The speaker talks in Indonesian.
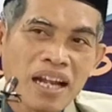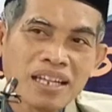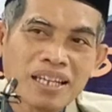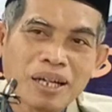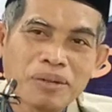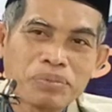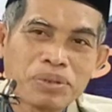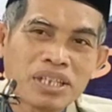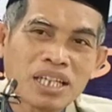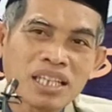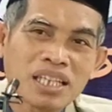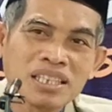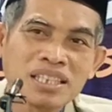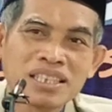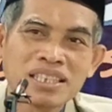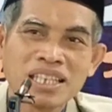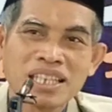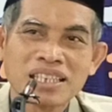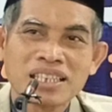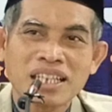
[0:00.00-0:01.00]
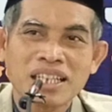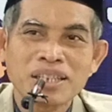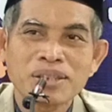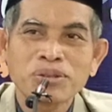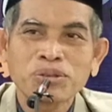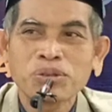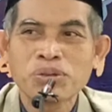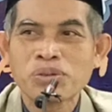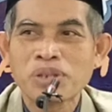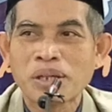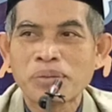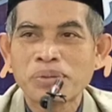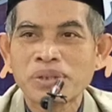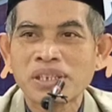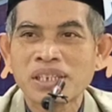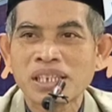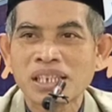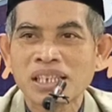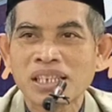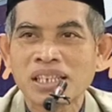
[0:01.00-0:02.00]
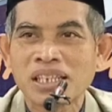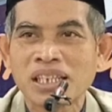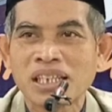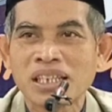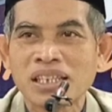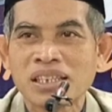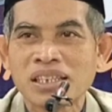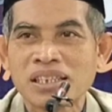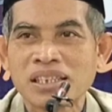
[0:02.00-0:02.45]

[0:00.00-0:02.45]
Tapi ngaji dasar itu juga penting ya,